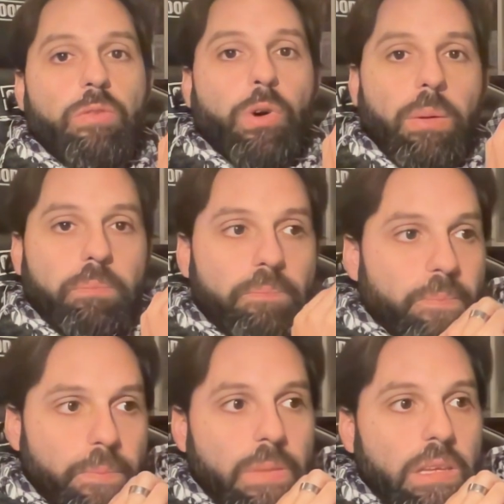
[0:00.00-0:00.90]
Y fue.
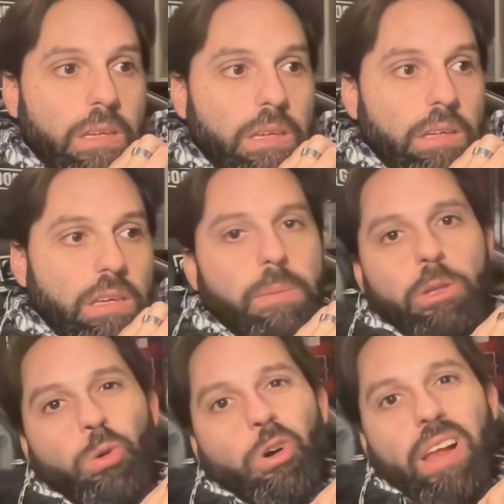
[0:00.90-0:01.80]
Y
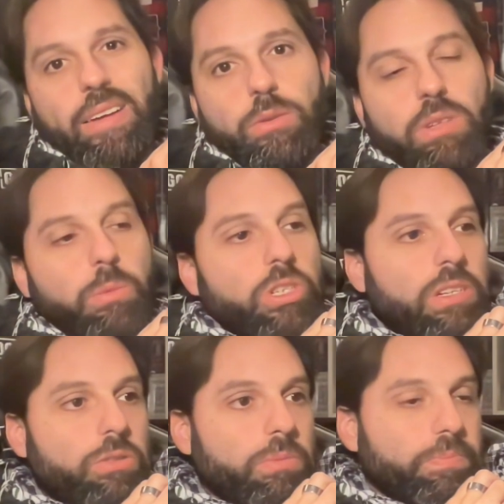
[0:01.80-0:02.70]
metió un golazo este
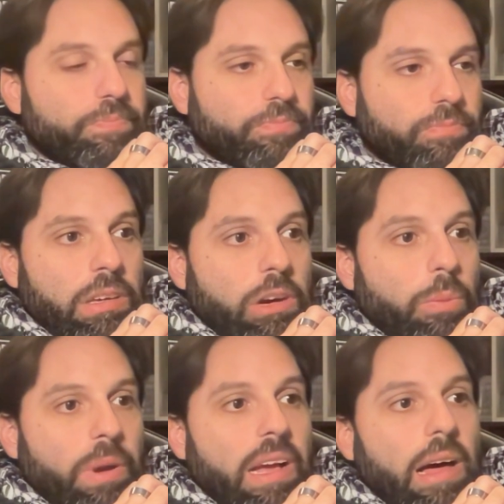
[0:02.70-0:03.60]
muchacho. Qué
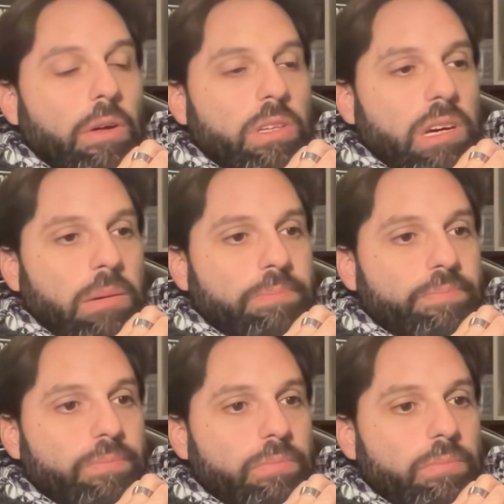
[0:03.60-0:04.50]
complicado está.
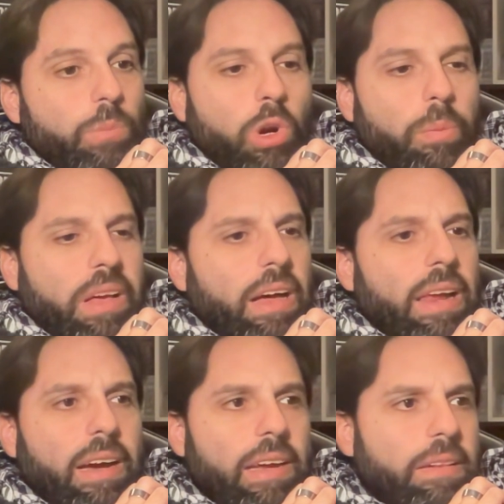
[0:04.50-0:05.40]
Muy
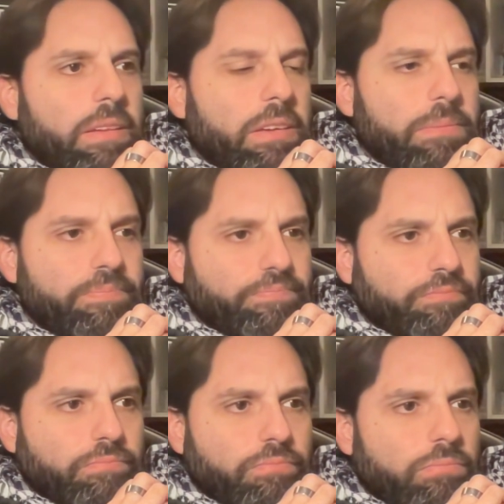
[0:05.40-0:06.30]
complicada la gente.
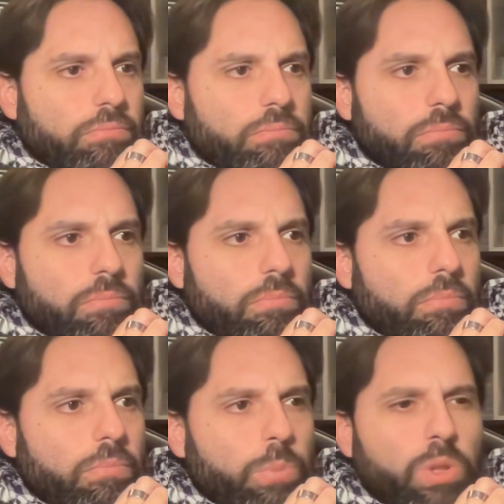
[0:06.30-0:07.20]

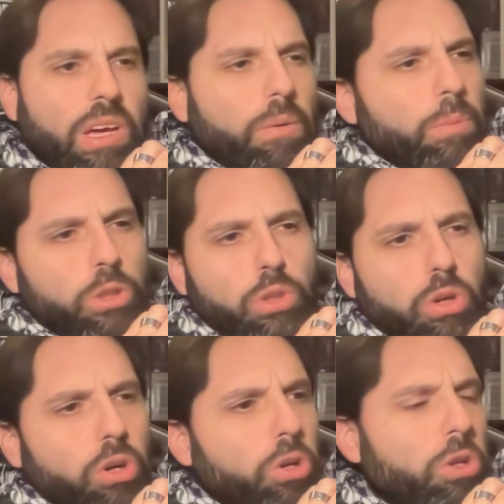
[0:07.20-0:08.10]
Putearon por
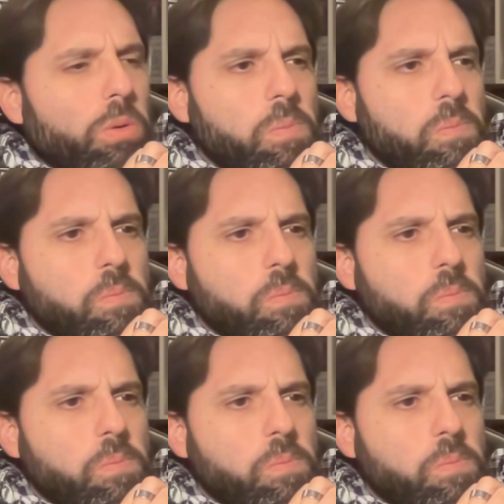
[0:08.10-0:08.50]
todo.